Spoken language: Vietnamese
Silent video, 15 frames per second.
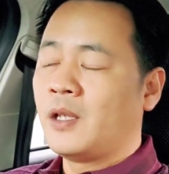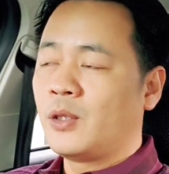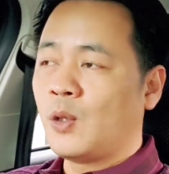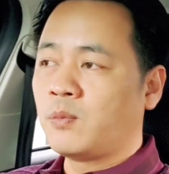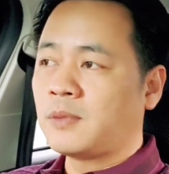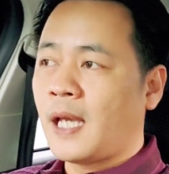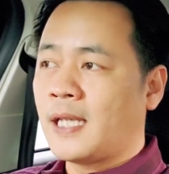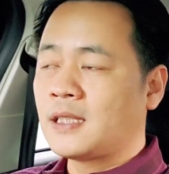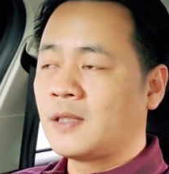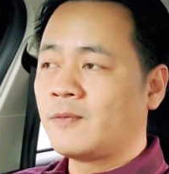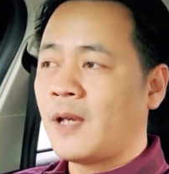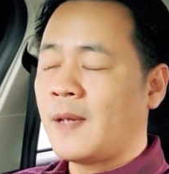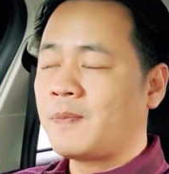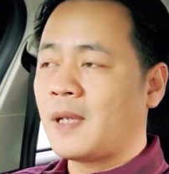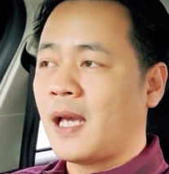Chúng ta xin
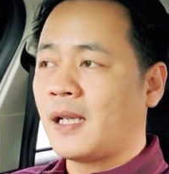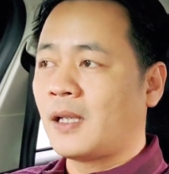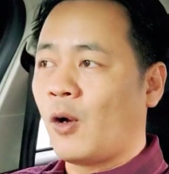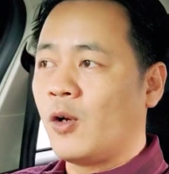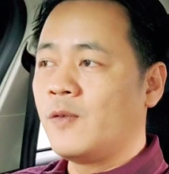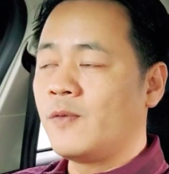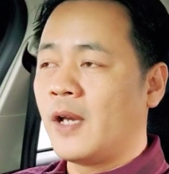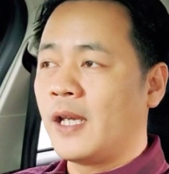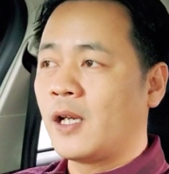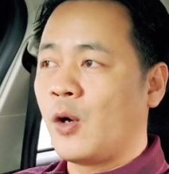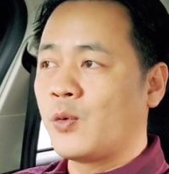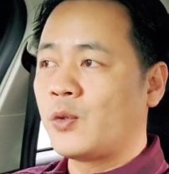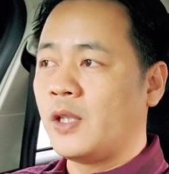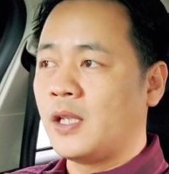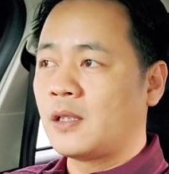phép là nói về câu
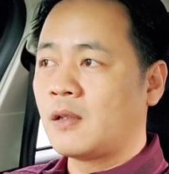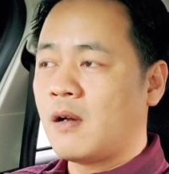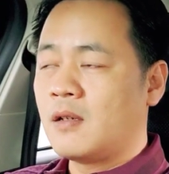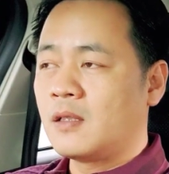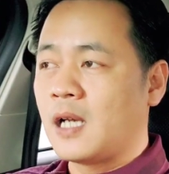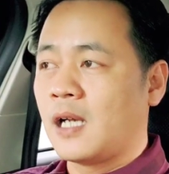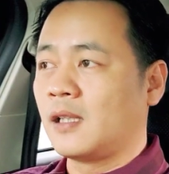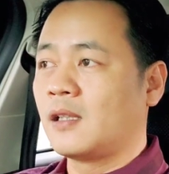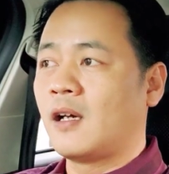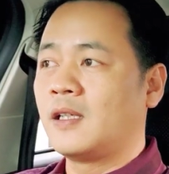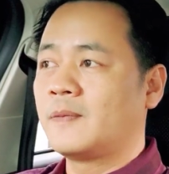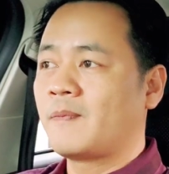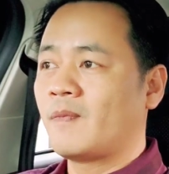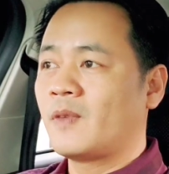chuyện nó gần thôi.